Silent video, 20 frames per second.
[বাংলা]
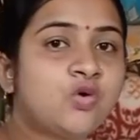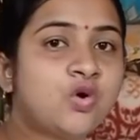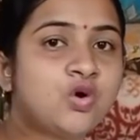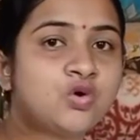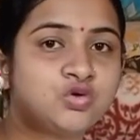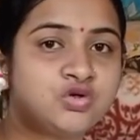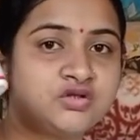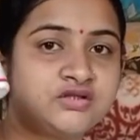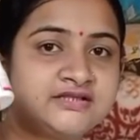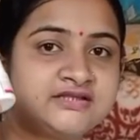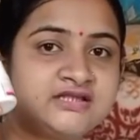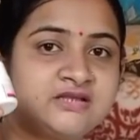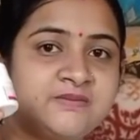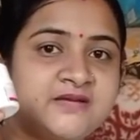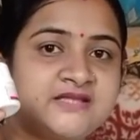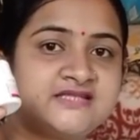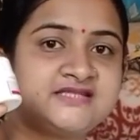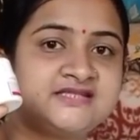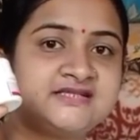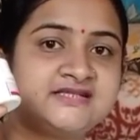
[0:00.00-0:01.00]
কৌটো দেখতে
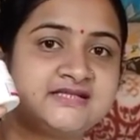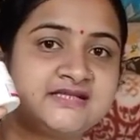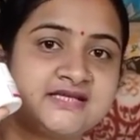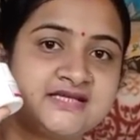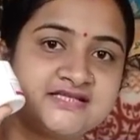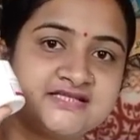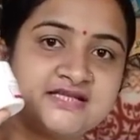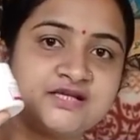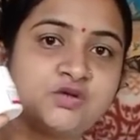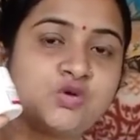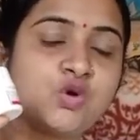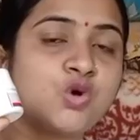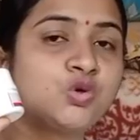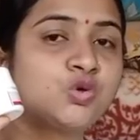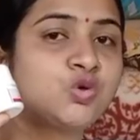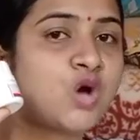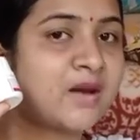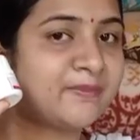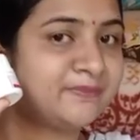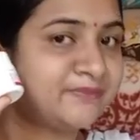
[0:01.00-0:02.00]
পাচ্ছেন এটা কিসের
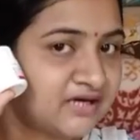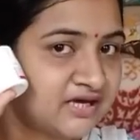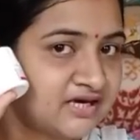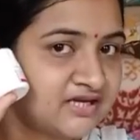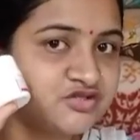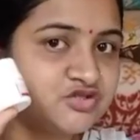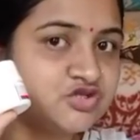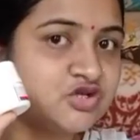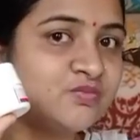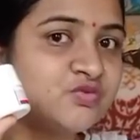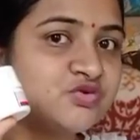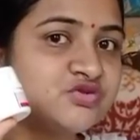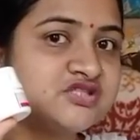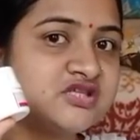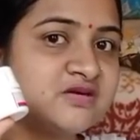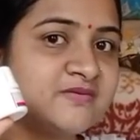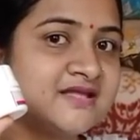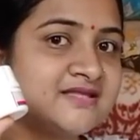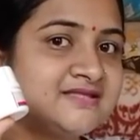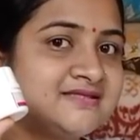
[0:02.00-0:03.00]
কৌটো আপনারা নিশ্চয়ই
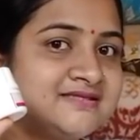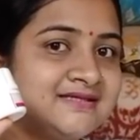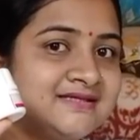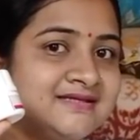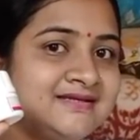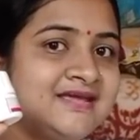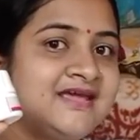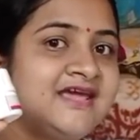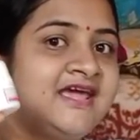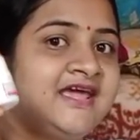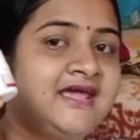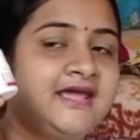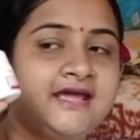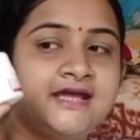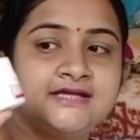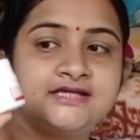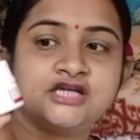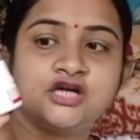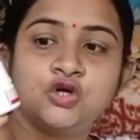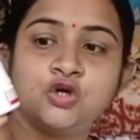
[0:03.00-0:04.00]
বুঝতে পাচ্ছেন
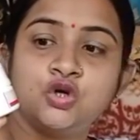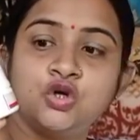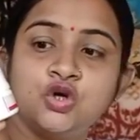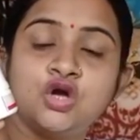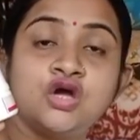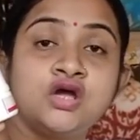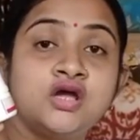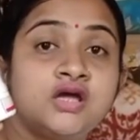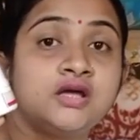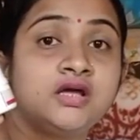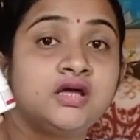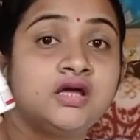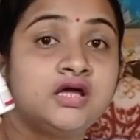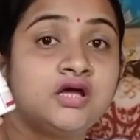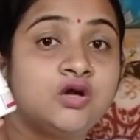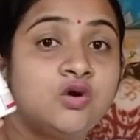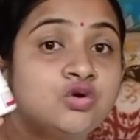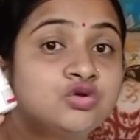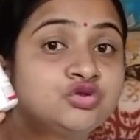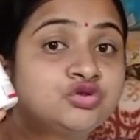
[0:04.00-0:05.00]
এটা হলো
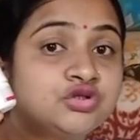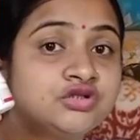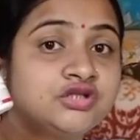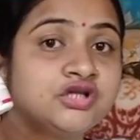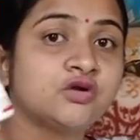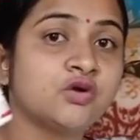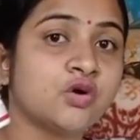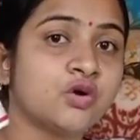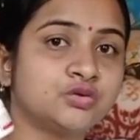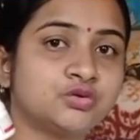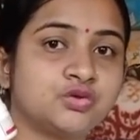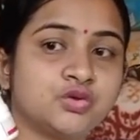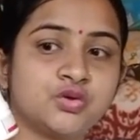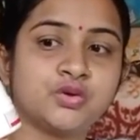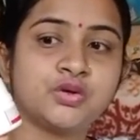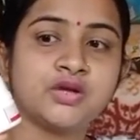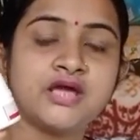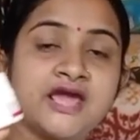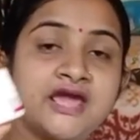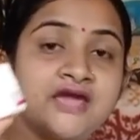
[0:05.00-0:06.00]
ঔষধের কৌটো
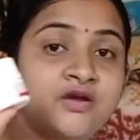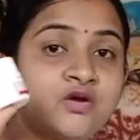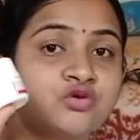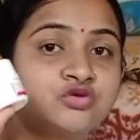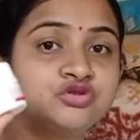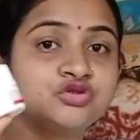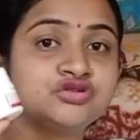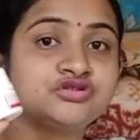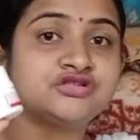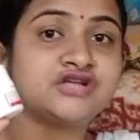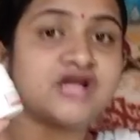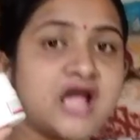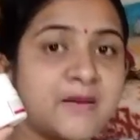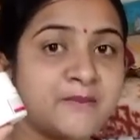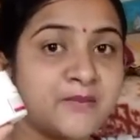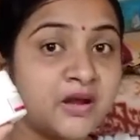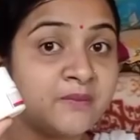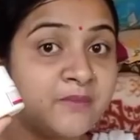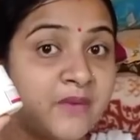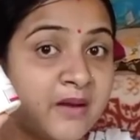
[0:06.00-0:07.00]
এই ওষুধটা
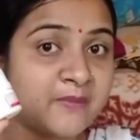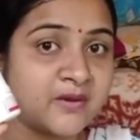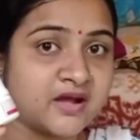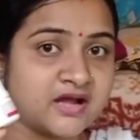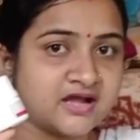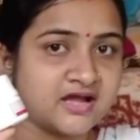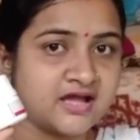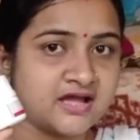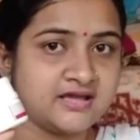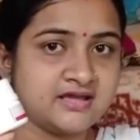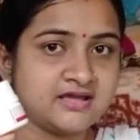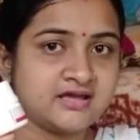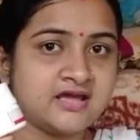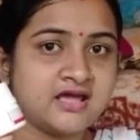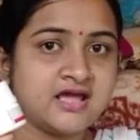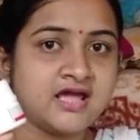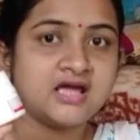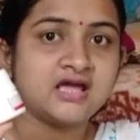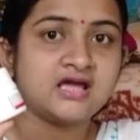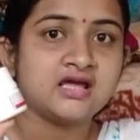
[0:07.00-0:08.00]
আমার বাবা খায়
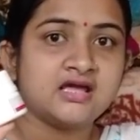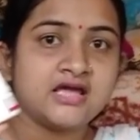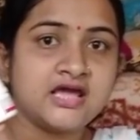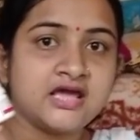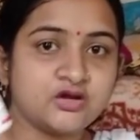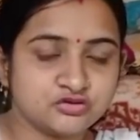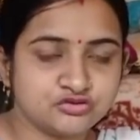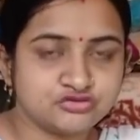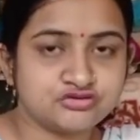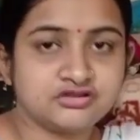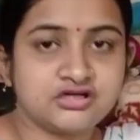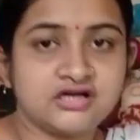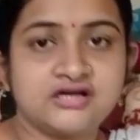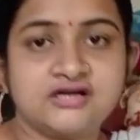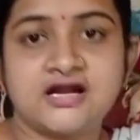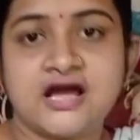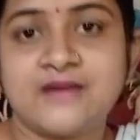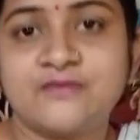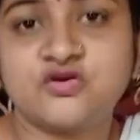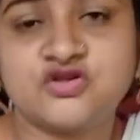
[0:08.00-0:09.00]
এই ওষুধটার
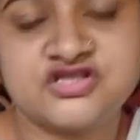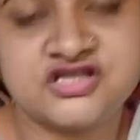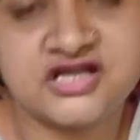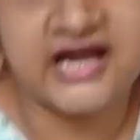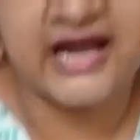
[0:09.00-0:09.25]
নাম হচ্ছে